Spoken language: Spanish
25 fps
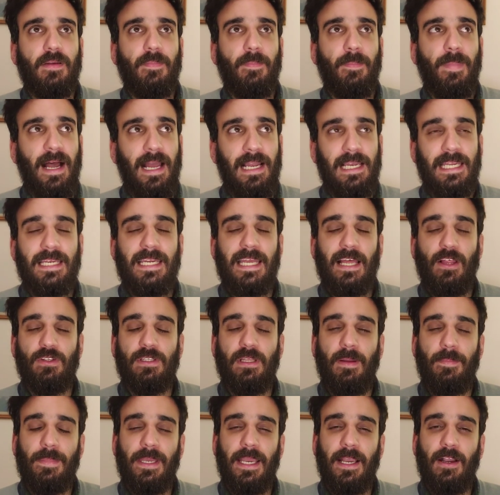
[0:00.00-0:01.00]
va alineado
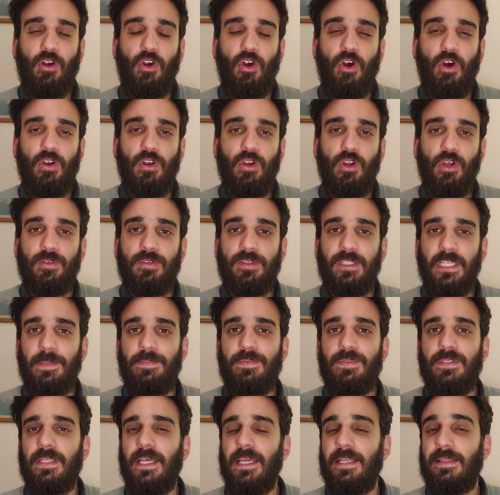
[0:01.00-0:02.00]
también con los
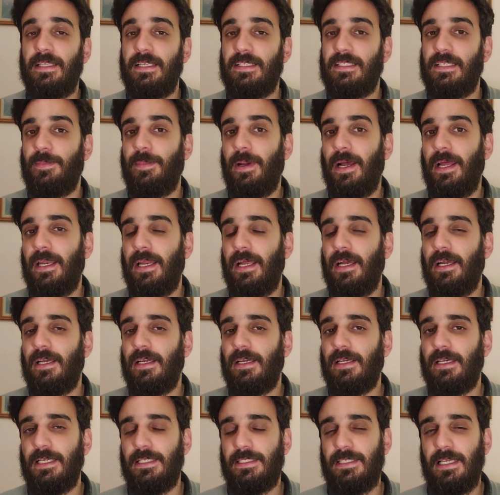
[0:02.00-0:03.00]
tips de esta semana
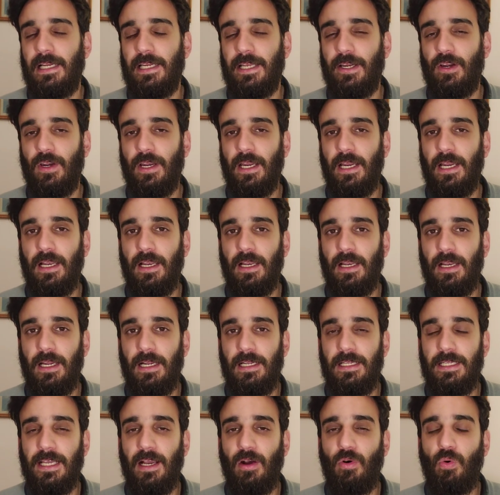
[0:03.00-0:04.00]
que salieron el
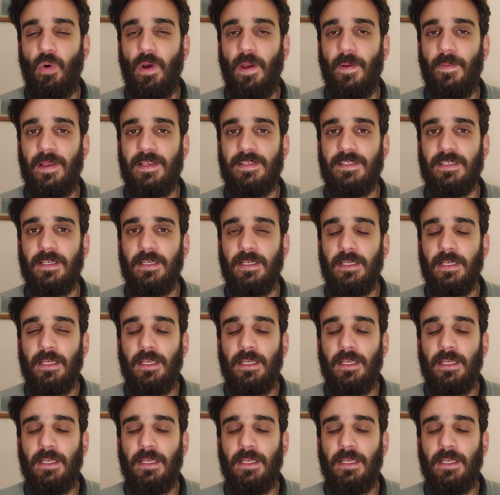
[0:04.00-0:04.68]
día jueves